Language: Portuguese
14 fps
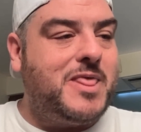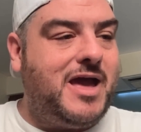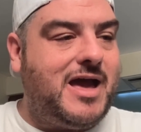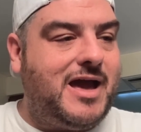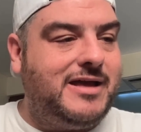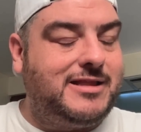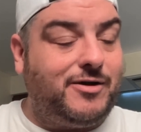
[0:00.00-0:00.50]

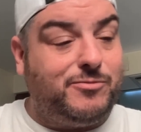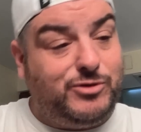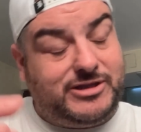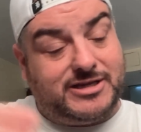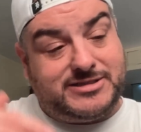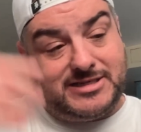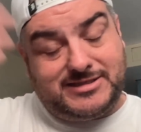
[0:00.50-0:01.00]
É, então,
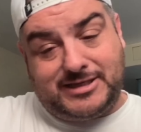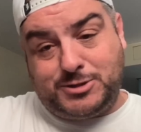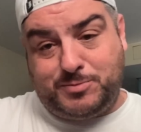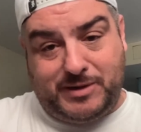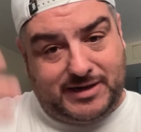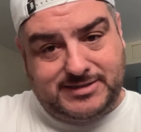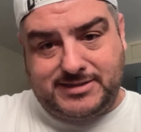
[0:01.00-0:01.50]
muitas vezes
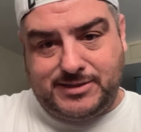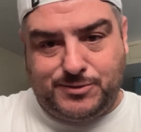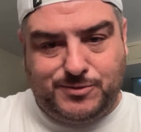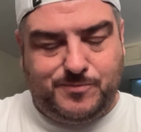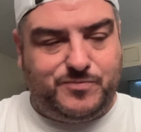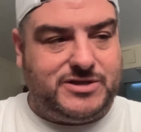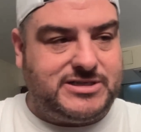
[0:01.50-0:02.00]
as penas
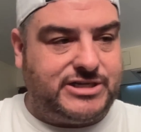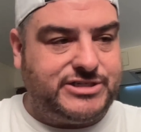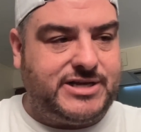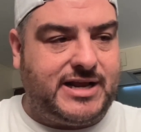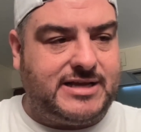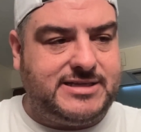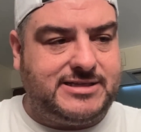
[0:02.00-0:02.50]
são
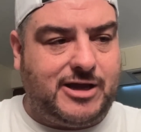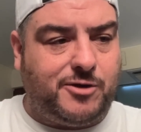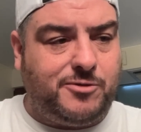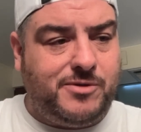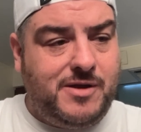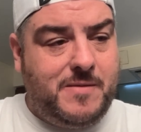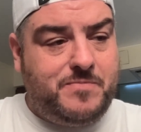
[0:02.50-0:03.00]
exageradas e
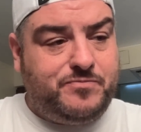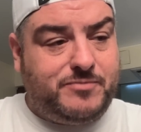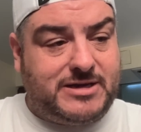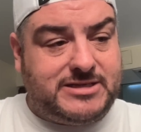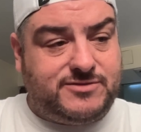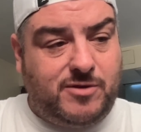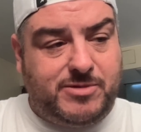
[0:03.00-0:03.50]
tal.
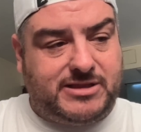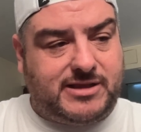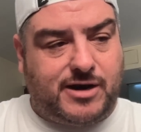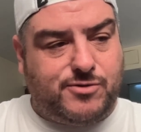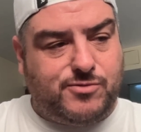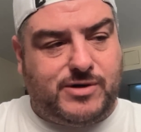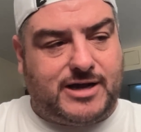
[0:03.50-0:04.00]
Mas vamos
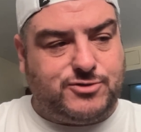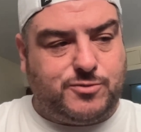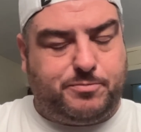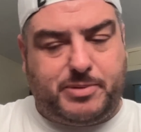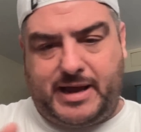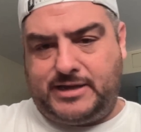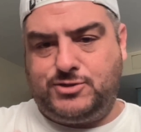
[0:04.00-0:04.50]
entrar num
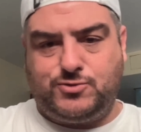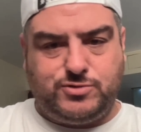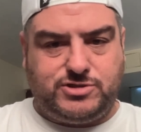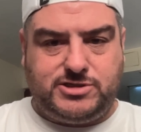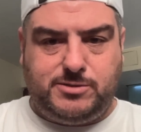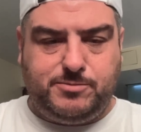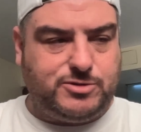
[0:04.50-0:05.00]
caso
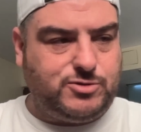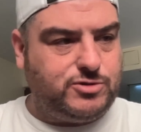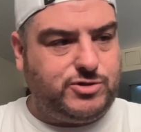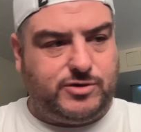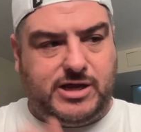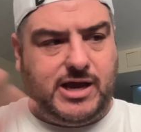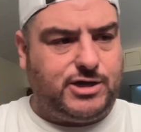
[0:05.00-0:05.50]
prático, simples,
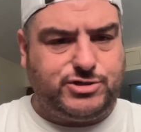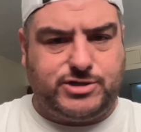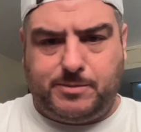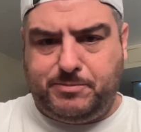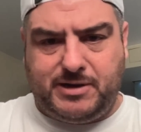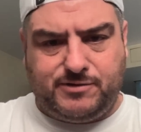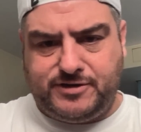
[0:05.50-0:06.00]
onde eu nem acho
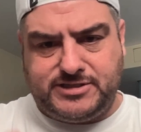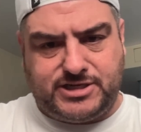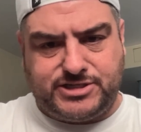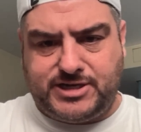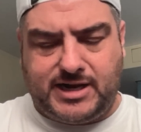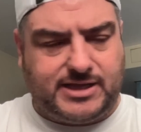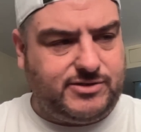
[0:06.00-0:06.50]
que a pena foi
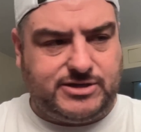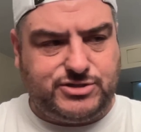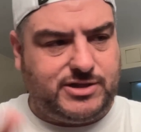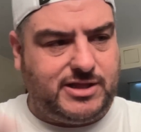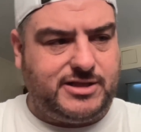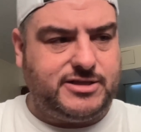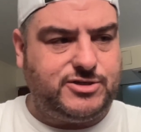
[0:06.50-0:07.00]
exagerada, não
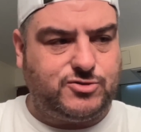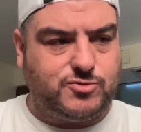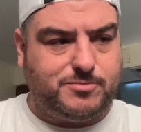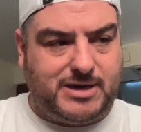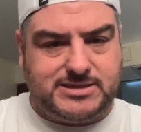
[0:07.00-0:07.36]
acho nada disso.